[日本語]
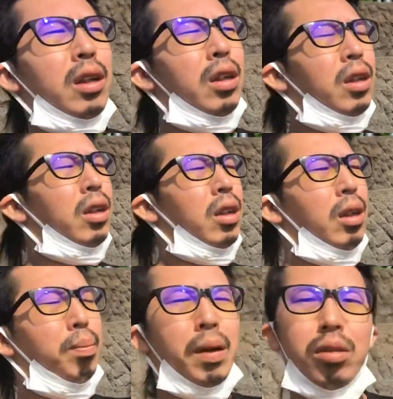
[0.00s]
してて一
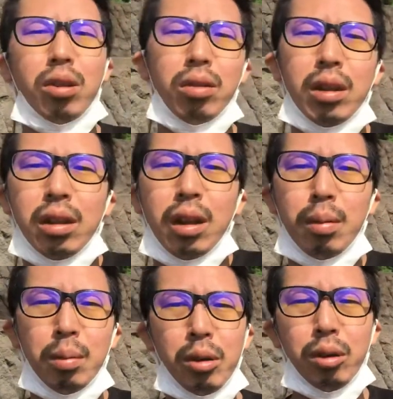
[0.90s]
般の人なんて多
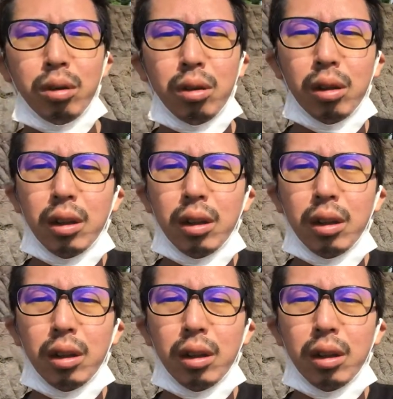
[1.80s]
分もっと